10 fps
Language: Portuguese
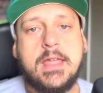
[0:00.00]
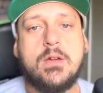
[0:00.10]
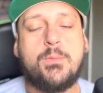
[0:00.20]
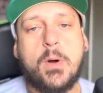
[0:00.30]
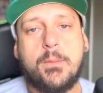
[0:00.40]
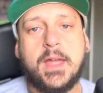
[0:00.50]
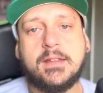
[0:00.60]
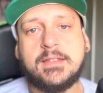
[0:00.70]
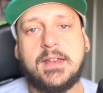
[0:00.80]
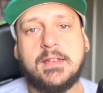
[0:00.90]
e o
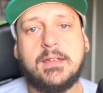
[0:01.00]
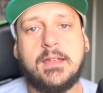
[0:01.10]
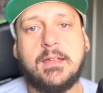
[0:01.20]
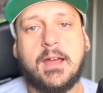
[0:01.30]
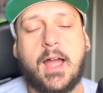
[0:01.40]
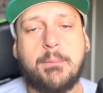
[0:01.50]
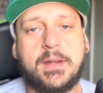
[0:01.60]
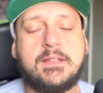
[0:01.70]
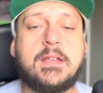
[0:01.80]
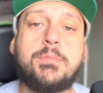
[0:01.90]
Palmeiras ele a
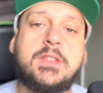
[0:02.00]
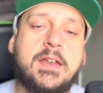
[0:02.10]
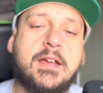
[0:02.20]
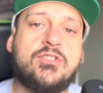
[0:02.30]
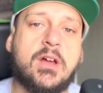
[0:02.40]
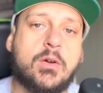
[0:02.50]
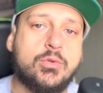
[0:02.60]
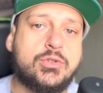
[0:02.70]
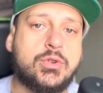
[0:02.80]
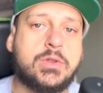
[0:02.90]
princípio teria já
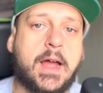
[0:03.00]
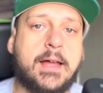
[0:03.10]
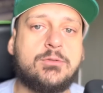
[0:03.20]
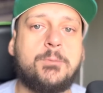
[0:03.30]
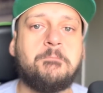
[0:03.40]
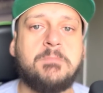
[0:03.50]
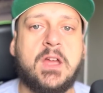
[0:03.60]
consultado